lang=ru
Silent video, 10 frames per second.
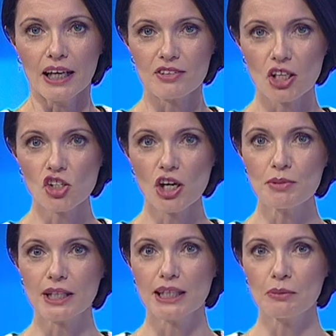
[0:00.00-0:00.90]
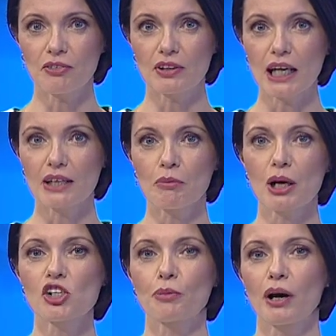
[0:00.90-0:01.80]
И возвращаемся к теме финального
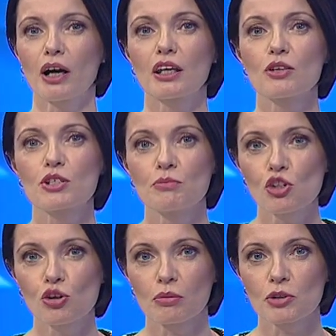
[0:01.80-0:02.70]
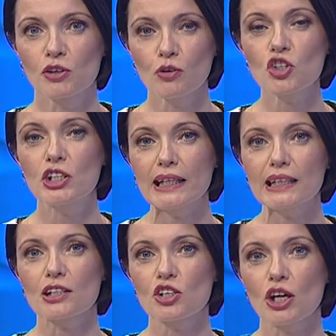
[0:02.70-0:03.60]
матча по хоккею с мячом. Чего
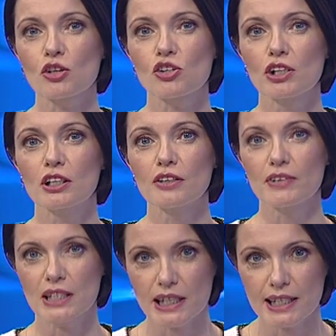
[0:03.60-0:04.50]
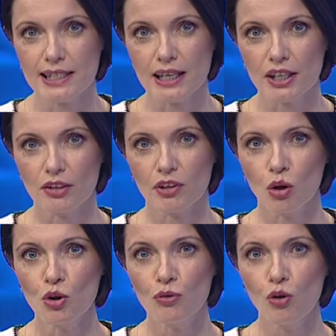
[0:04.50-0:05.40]
ждать от решающей игры в воскресенье? В
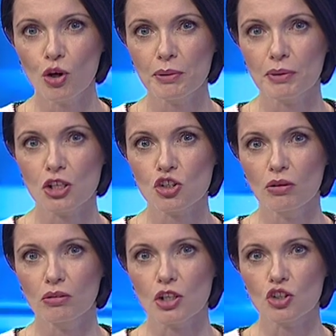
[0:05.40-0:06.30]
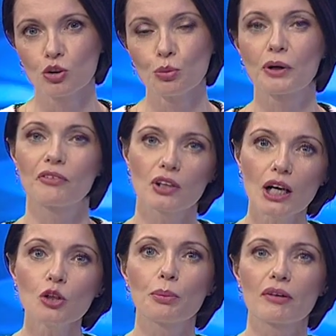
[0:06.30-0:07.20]
какой форме подошел наш клуб к
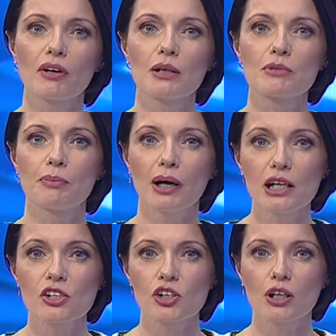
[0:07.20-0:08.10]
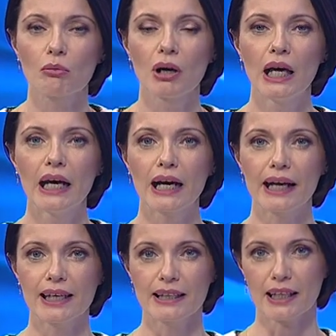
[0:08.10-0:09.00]
финалу? Поговорим с болельщиком
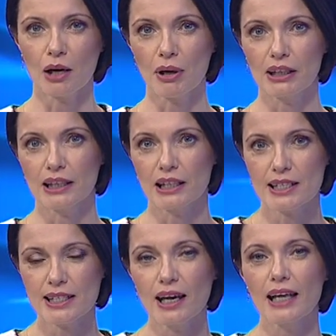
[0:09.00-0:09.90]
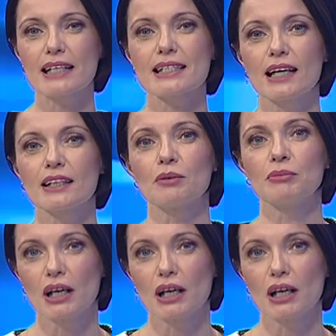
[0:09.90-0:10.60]
хоккейной команды «Енисей» Александром